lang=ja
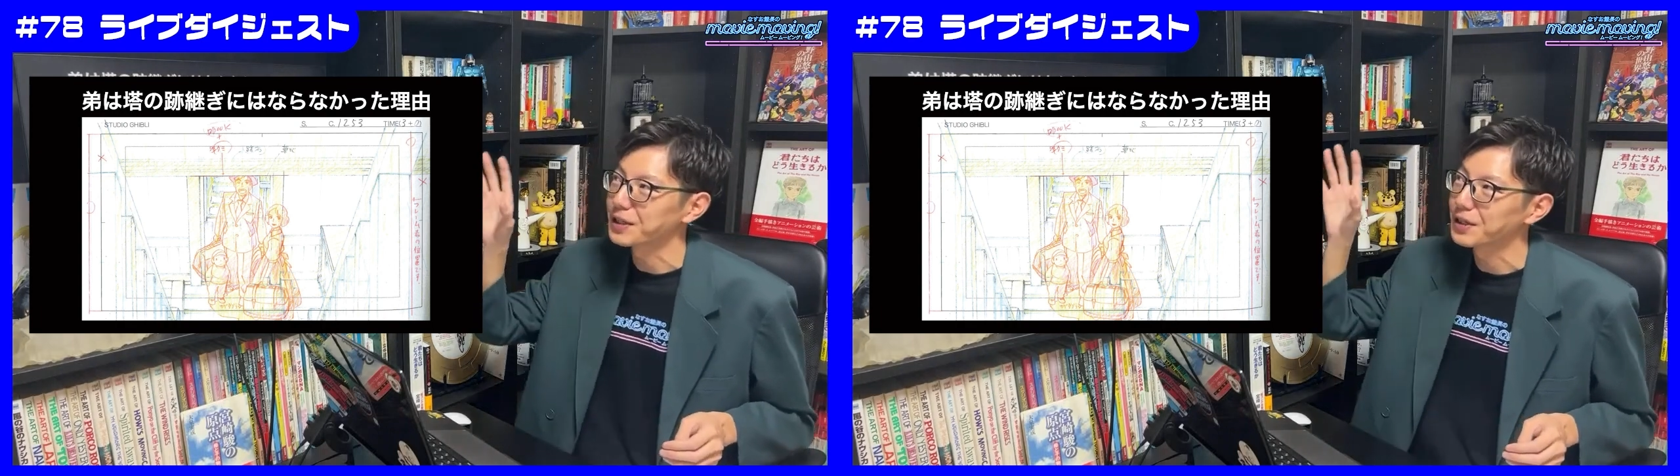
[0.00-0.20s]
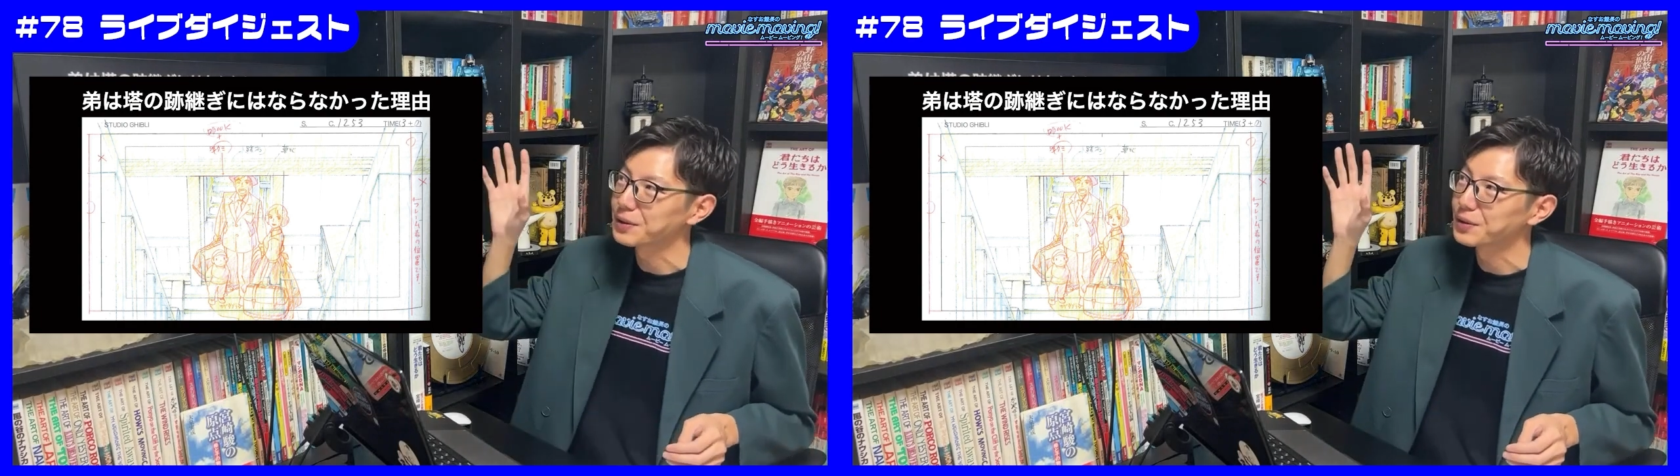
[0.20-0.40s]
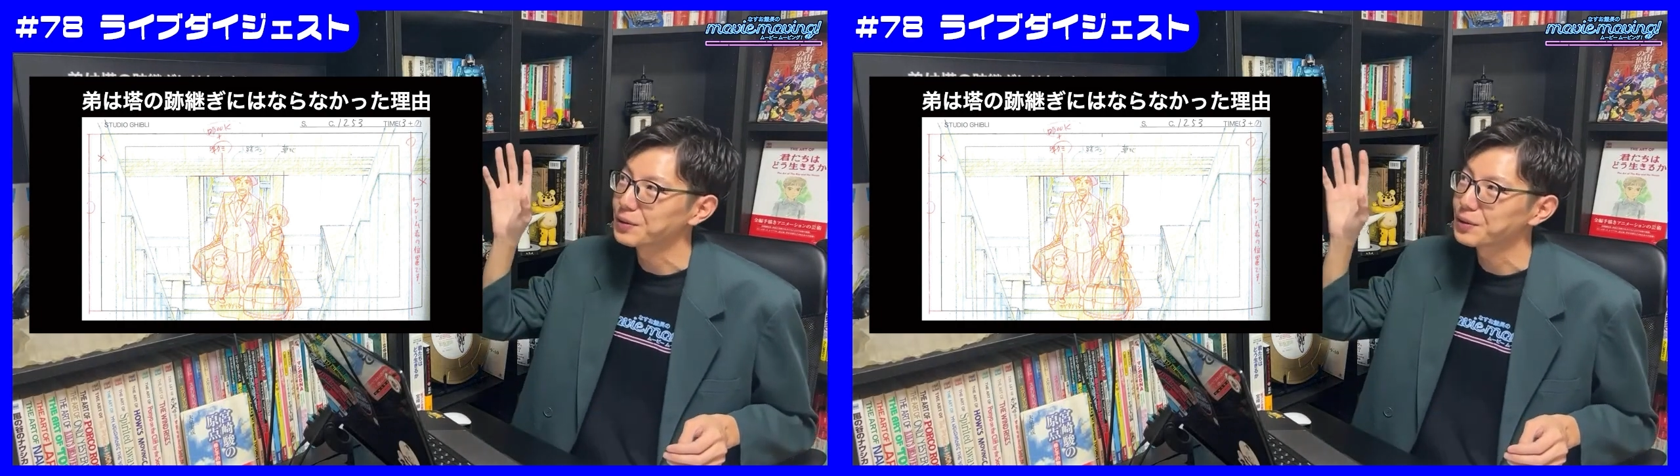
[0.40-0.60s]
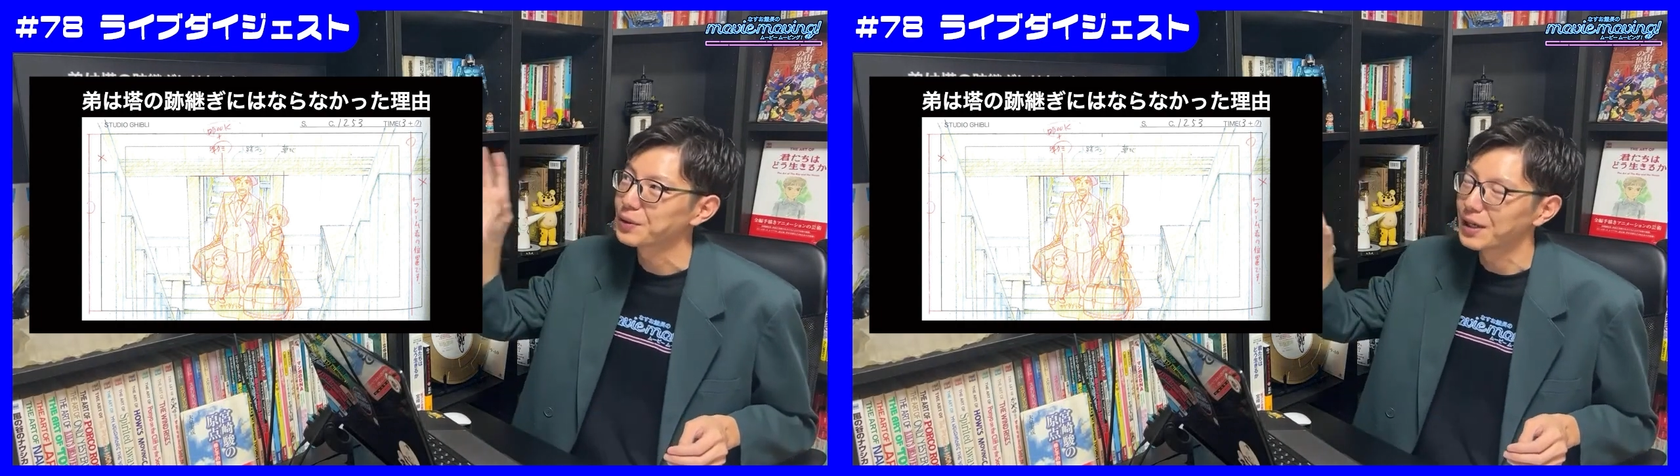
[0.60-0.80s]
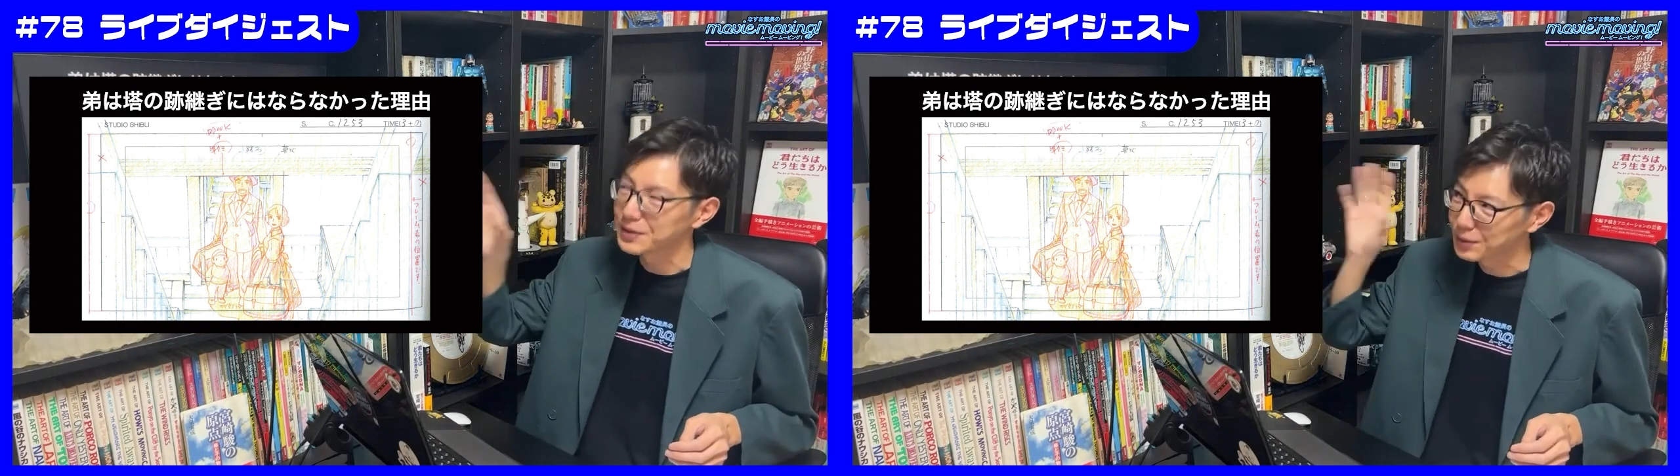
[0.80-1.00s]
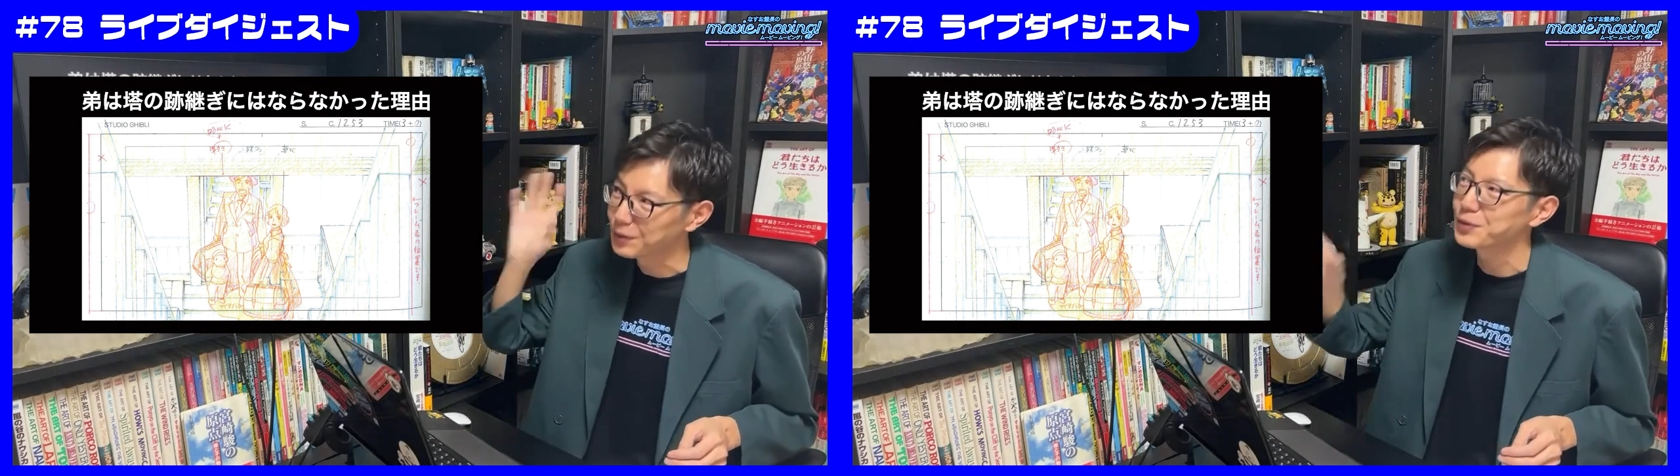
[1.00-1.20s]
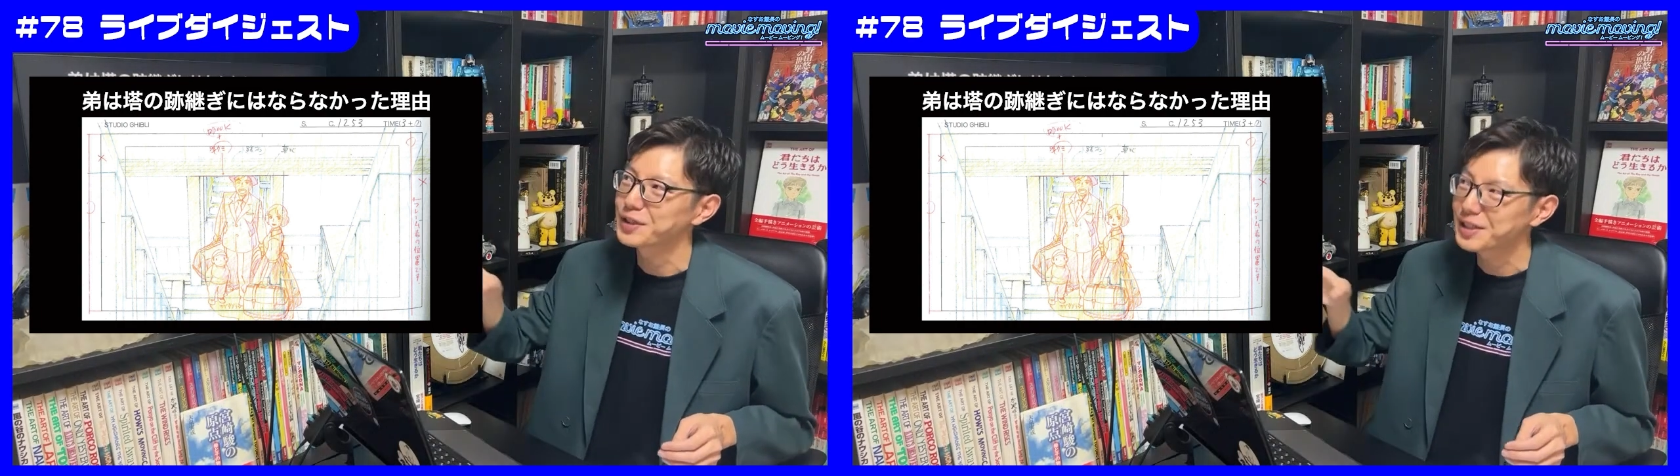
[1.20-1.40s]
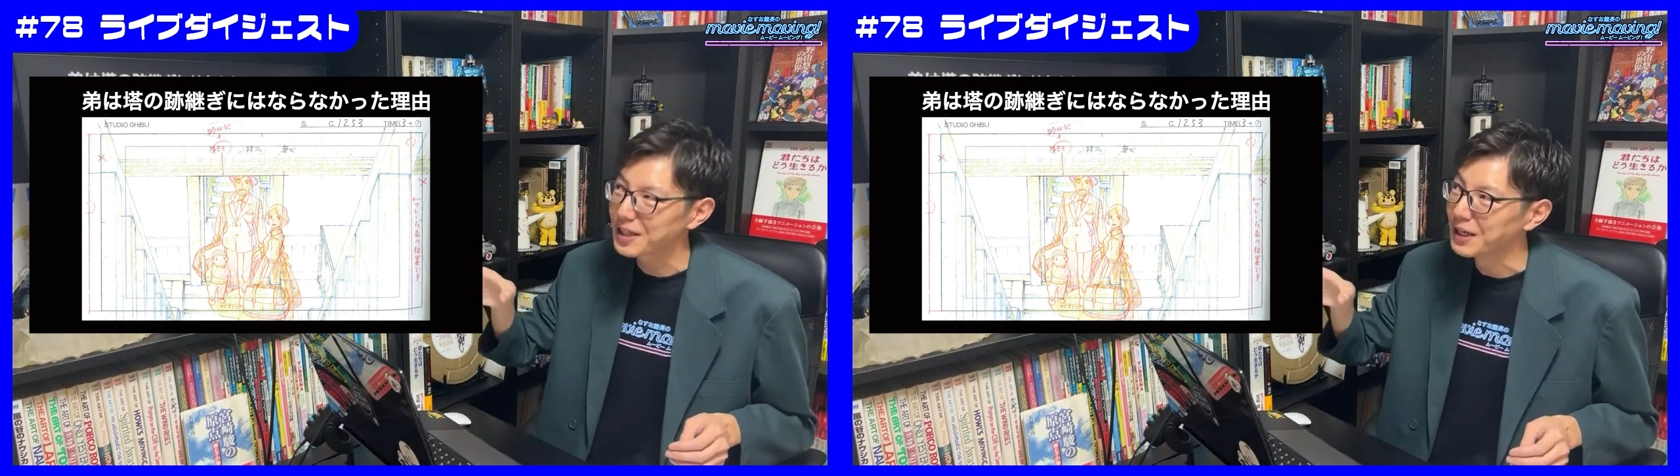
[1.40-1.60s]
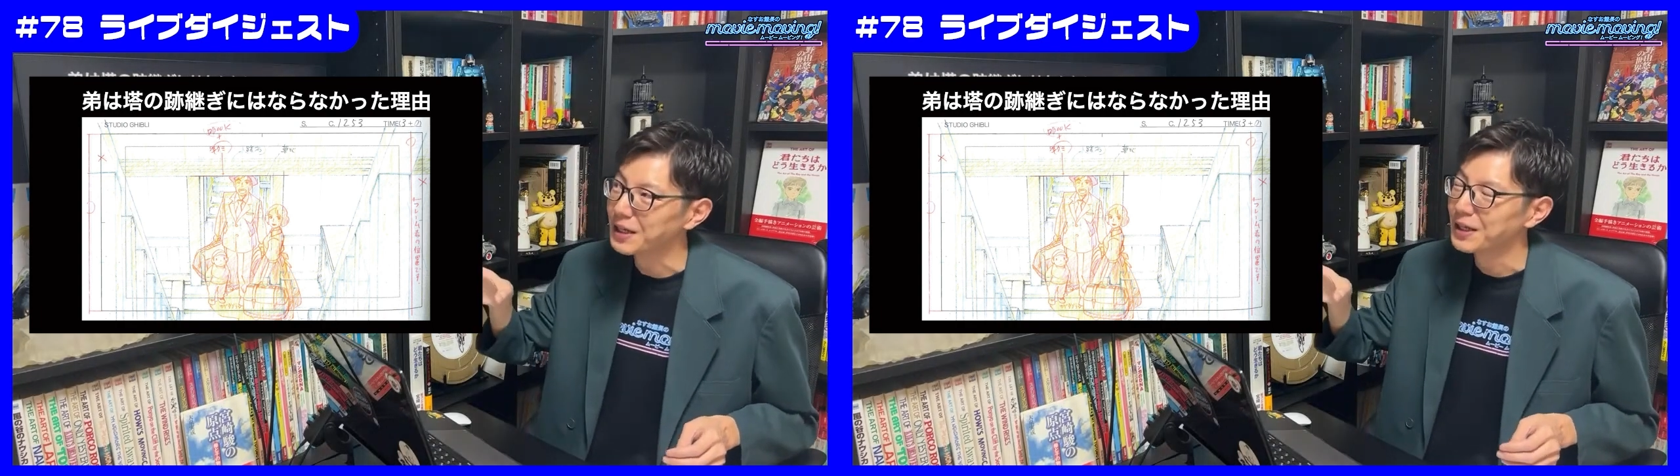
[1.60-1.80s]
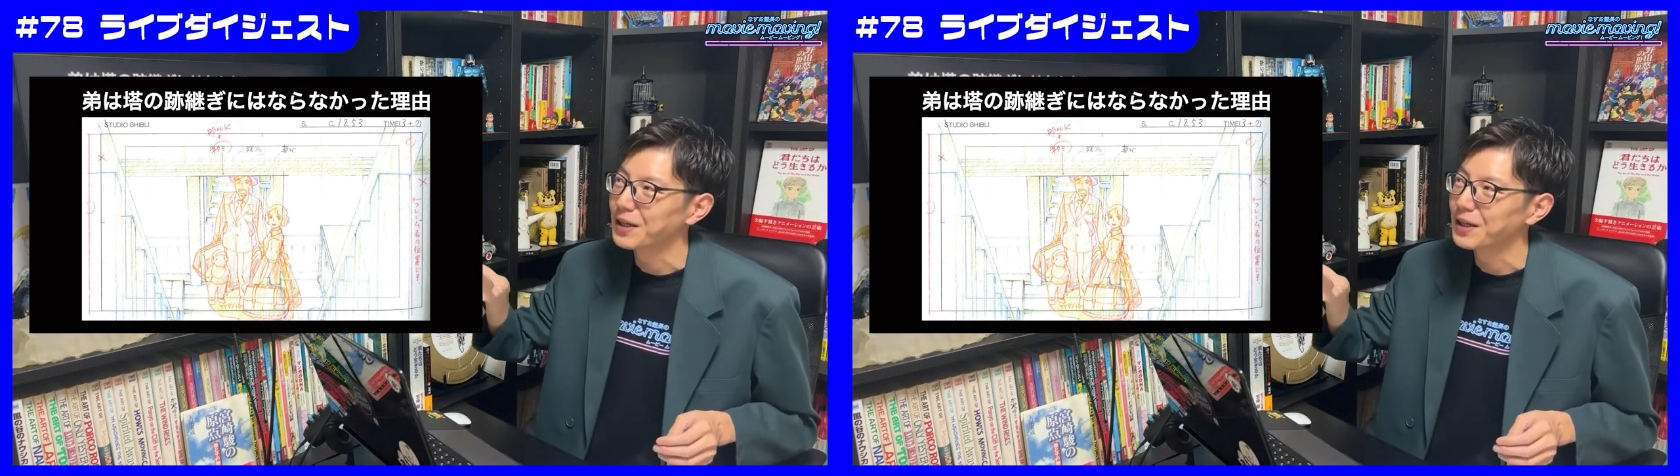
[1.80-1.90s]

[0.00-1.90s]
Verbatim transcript: くてあのあそう王子が、